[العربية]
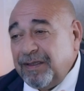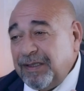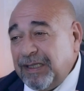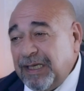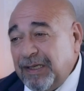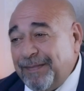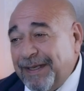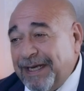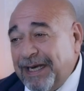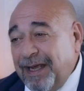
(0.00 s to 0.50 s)

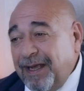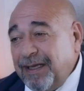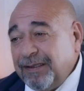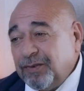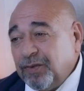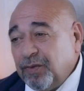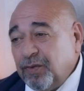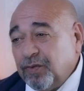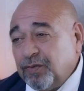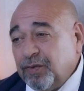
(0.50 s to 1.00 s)

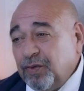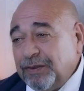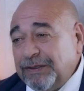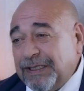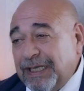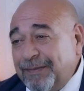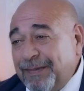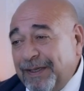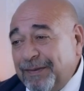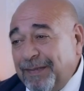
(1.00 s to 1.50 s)
للبنات
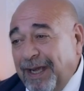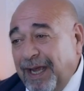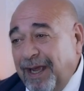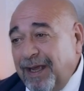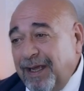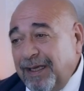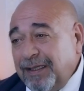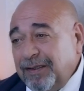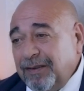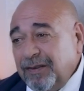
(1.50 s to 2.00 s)
ودائما
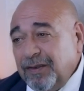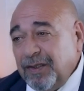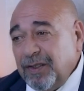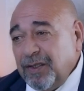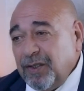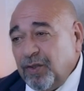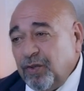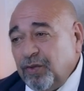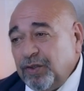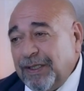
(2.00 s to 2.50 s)
معاي
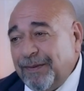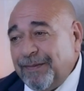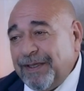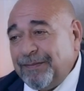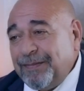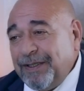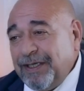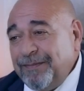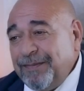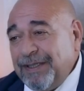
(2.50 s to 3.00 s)
ودائما
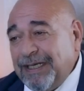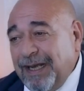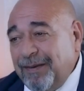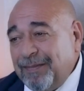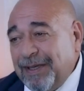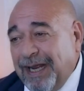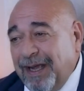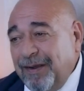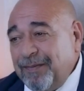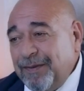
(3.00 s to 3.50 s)
بحب
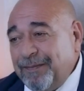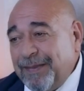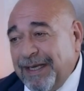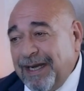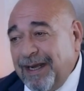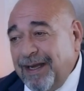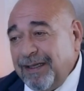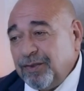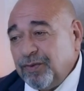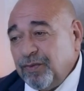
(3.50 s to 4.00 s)
يلعب العاب
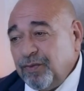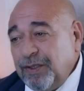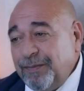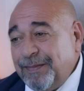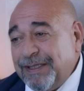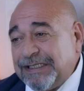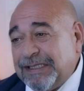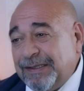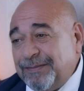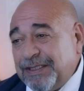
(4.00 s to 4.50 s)
البنات
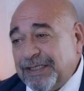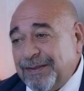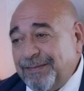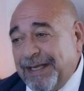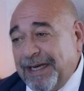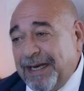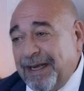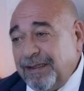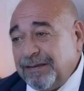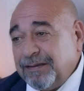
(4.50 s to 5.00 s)
ولبس لبس
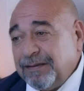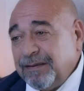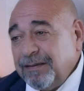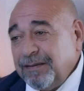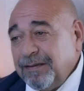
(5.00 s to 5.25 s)
البنات